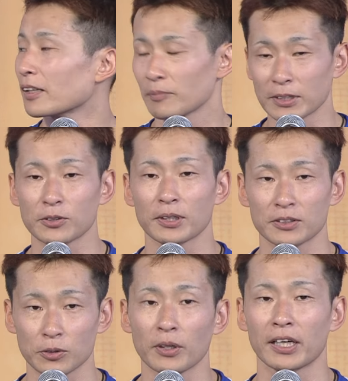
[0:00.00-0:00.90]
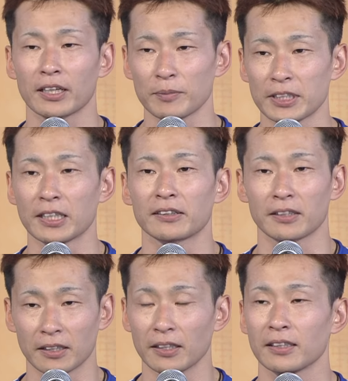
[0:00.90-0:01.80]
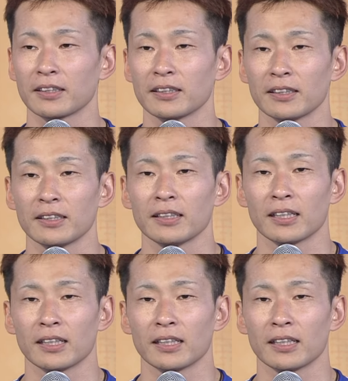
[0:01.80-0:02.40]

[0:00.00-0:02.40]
うん、まあ、それがすごい励みになって、はい、